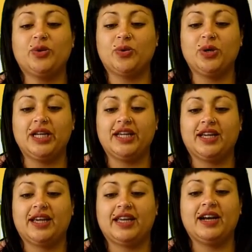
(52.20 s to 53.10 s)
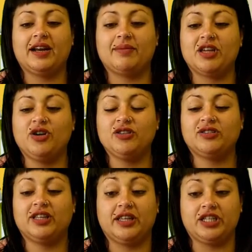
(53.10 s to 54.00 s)
Juli eran
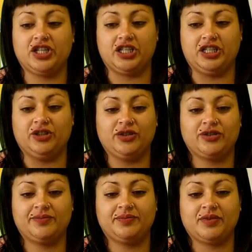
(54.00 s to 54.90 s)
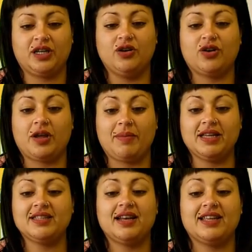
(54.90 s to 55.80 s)
amigos desde chiquitos y lo que
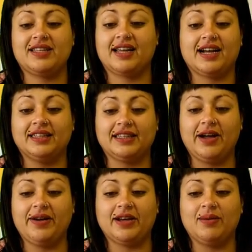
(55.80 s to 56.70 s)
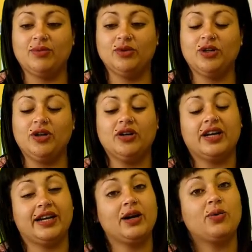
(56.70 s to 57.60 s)
más les encantaba en el mundo
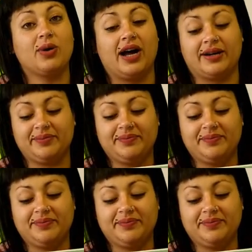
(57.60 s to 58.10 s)
era jugar.